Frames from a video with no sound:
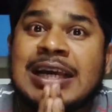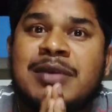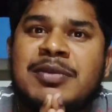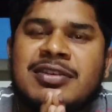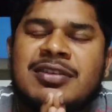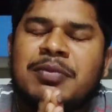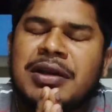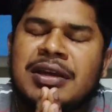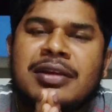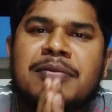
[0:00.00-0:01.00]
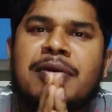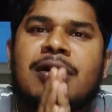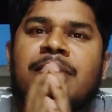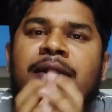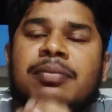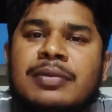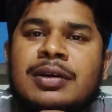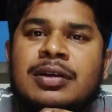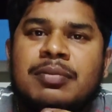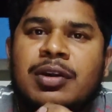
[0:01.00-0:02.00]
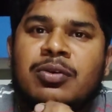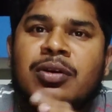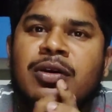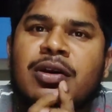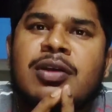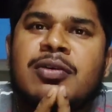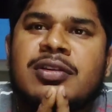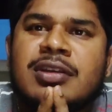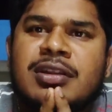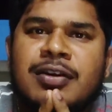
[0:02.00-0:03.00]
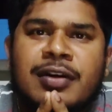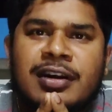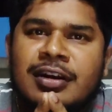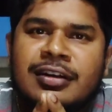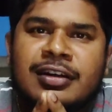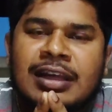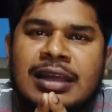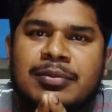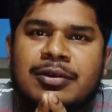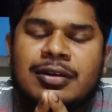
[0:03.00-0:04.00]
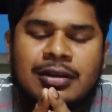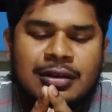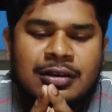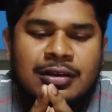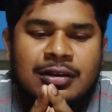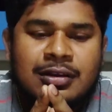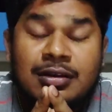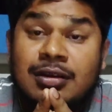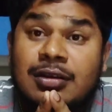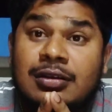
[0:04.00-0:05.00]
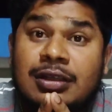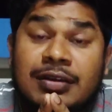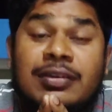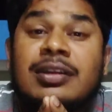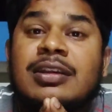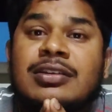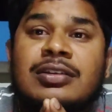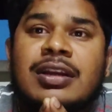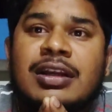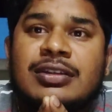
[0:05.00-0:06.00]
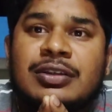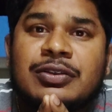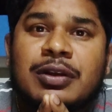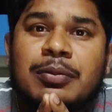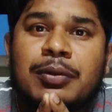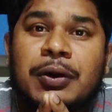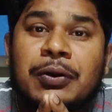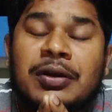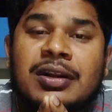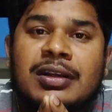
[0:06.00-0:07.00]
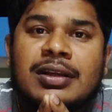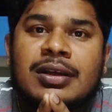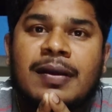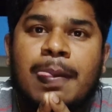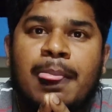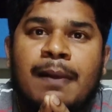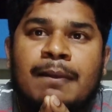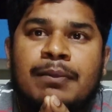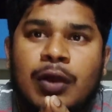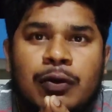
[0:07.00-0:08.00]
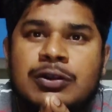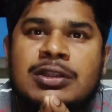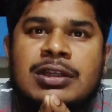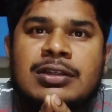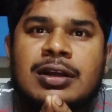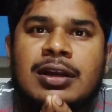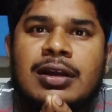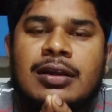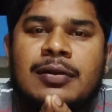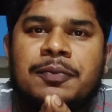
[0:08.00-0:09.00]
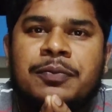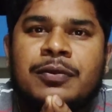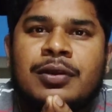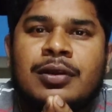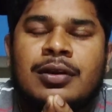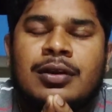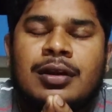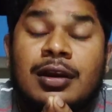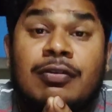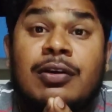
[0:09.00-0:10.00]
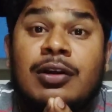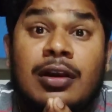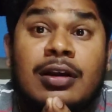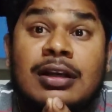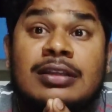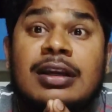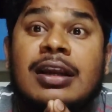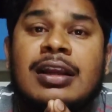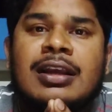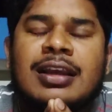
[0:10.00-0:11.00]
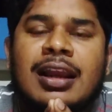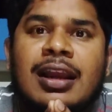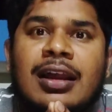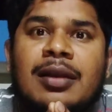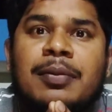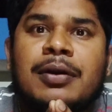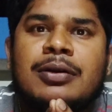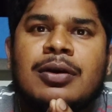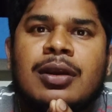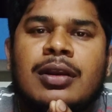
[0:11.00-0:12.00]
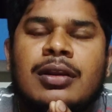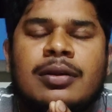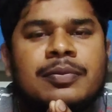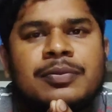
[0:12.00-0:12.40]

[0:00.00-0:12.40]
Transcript: టైం ఈజ్ ద మెయిన్ ప్రాబ్లం మనకున్న ఒకే ఒక చిత్రం ఏంటంటే టైం ఈవినింగ్ uh, నుంచి ట్రై చేస్తున్నాం పడుకోవడానికి అవుట్ స్టేషన్లో లెవెన్ ఓ క్లాక్ డిసైడ్ అయినా ఇంకెలా అన్నా పడుకోవాలని